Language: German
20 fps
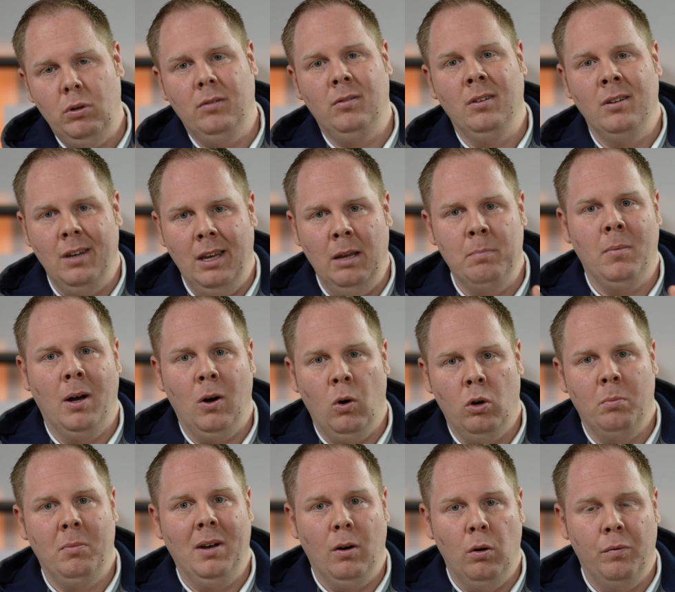Die sind eben
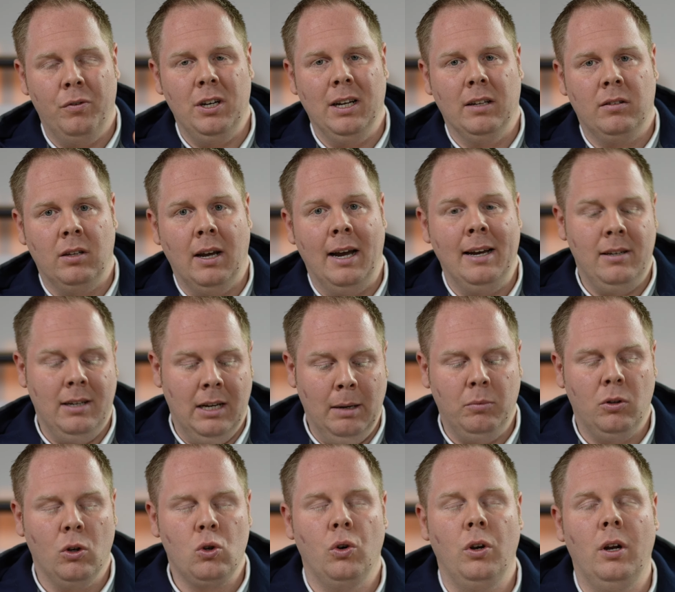auch im Laufe der Zeit, die
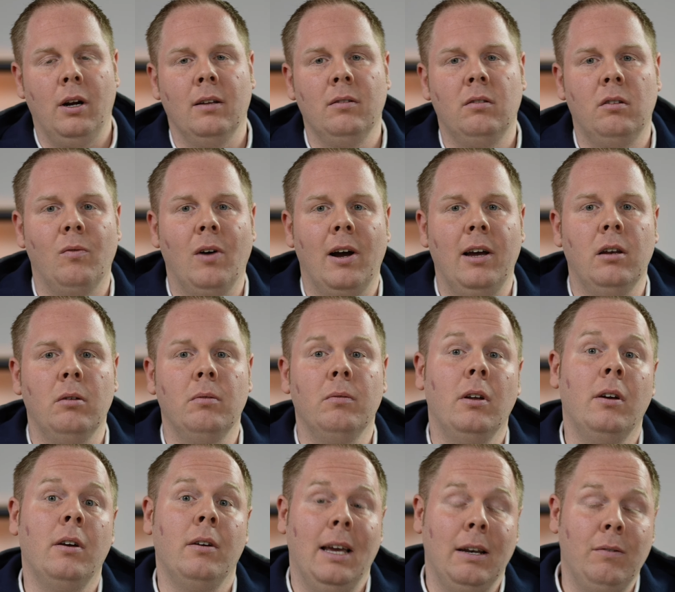gibt es ja schon eine ganze Weile,
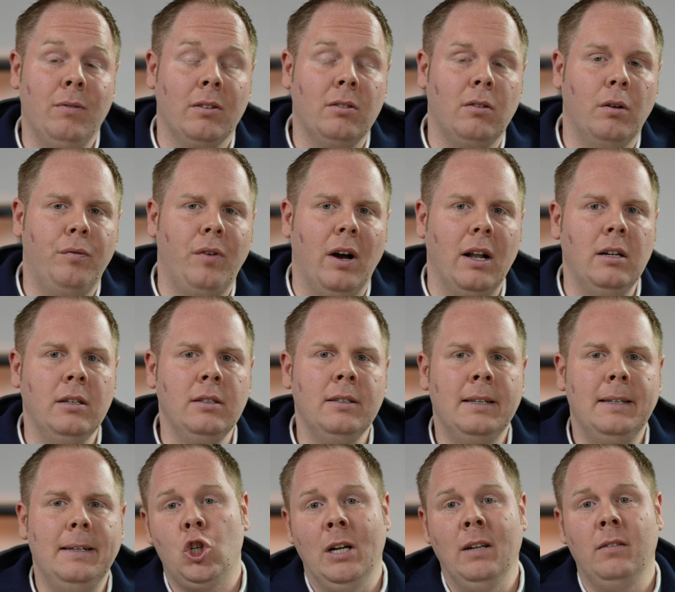äh, etwas gefallen.
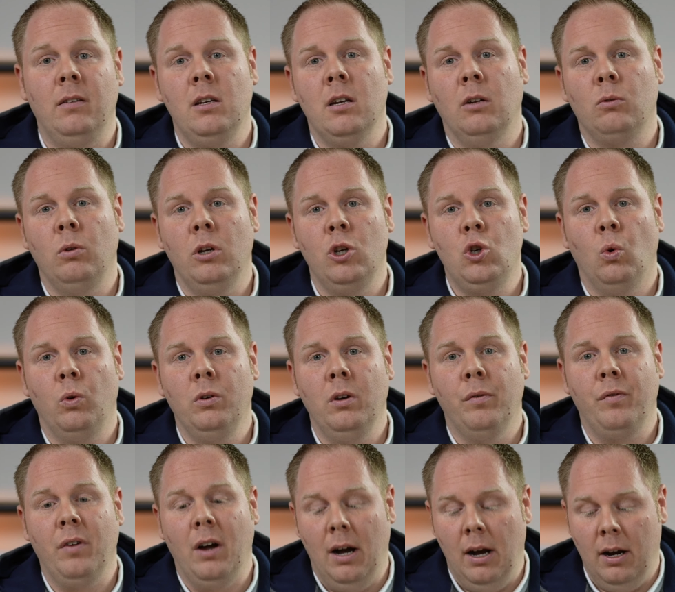Da stellt sich natürlich schon
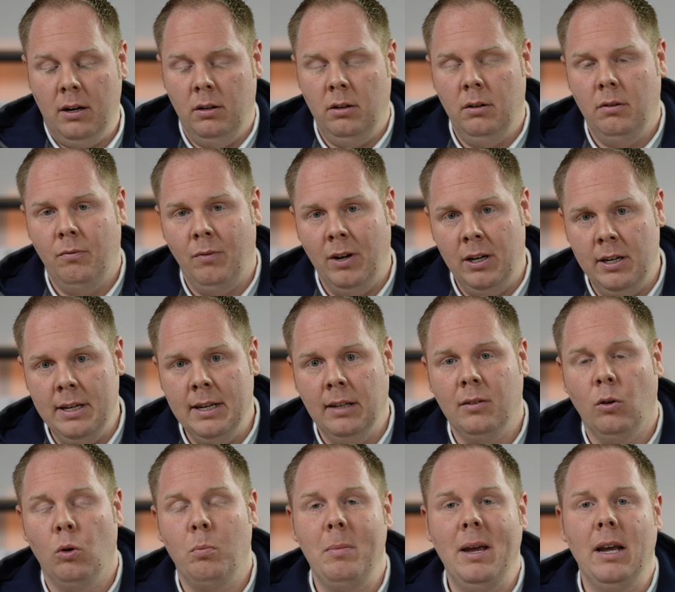die Frage, weil die
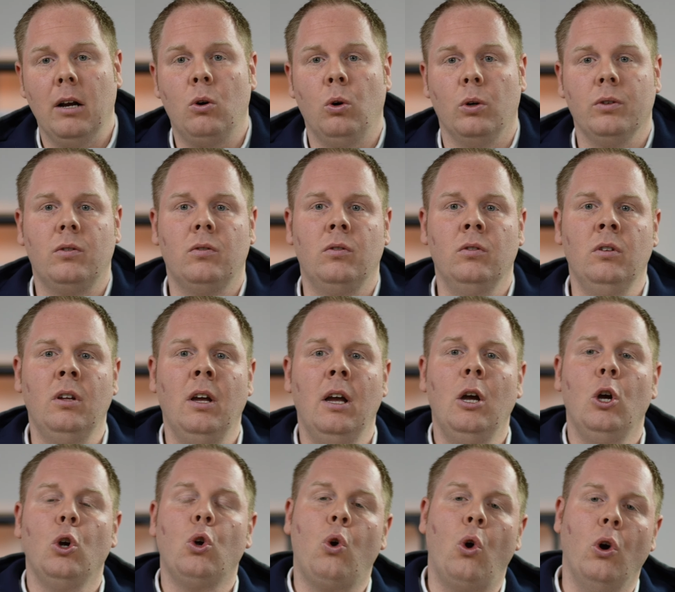jetzt auch mehr kosten,
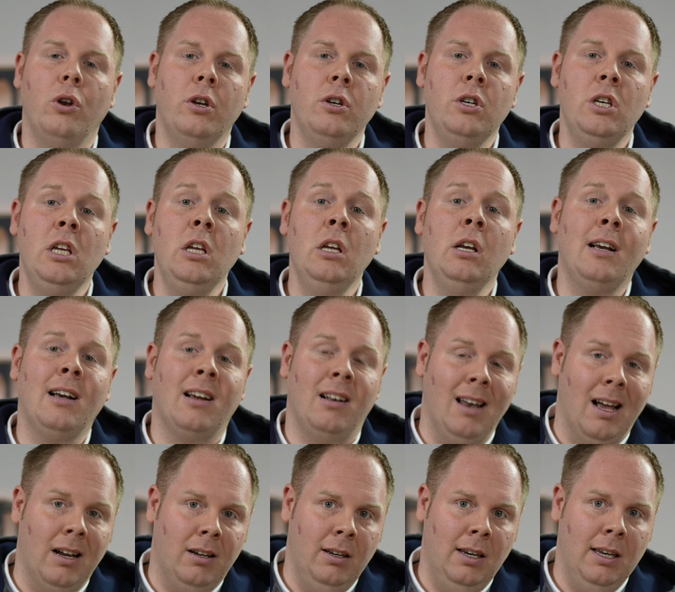können die
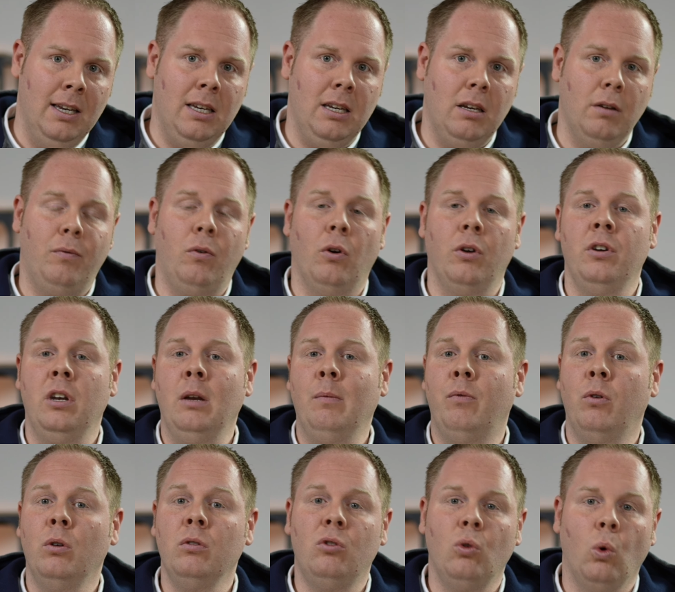klanglich von
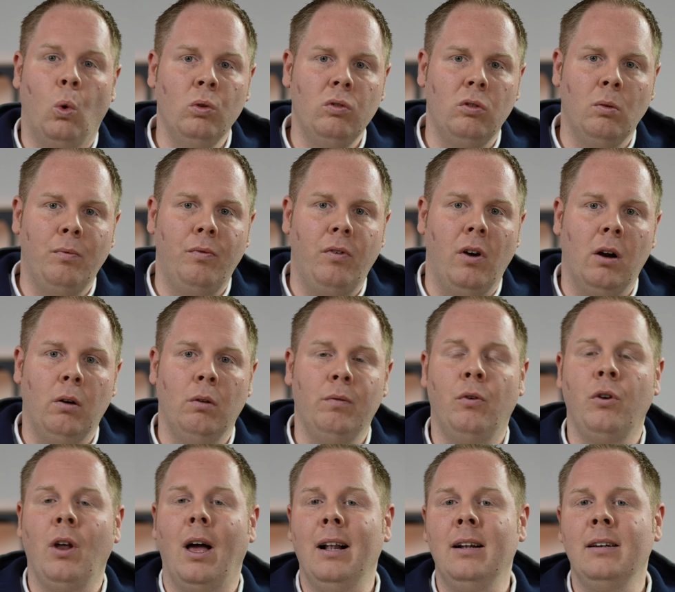dem Funktionsumfang Lieferumfang und
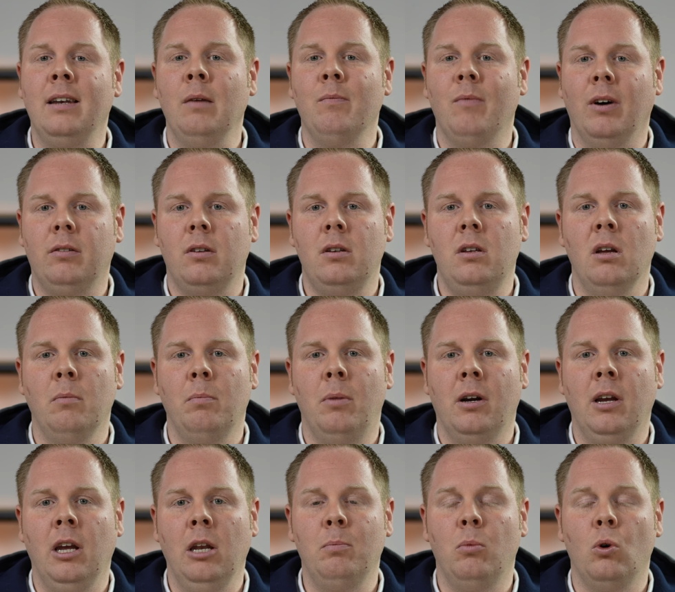von all dem, was ich hier im
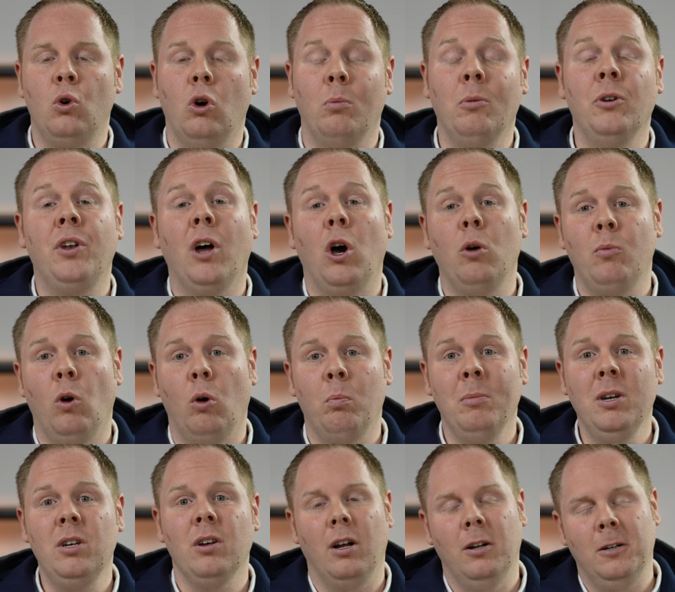Paket bekomme, da
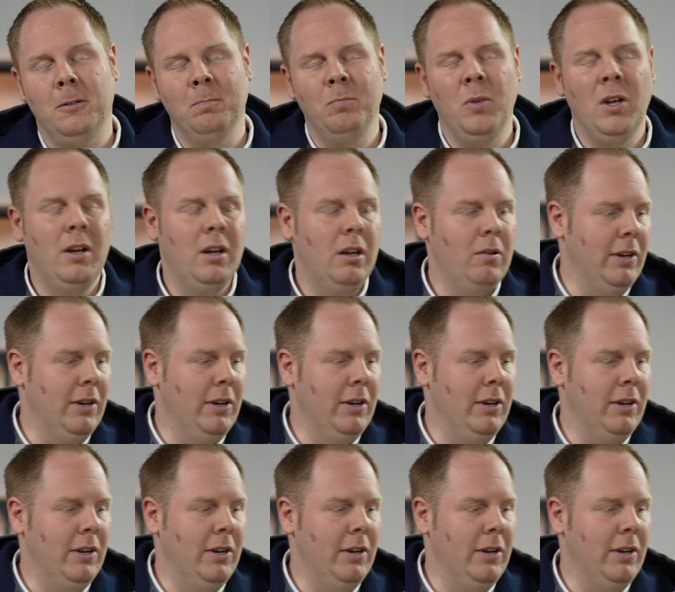überhaupt mithalten?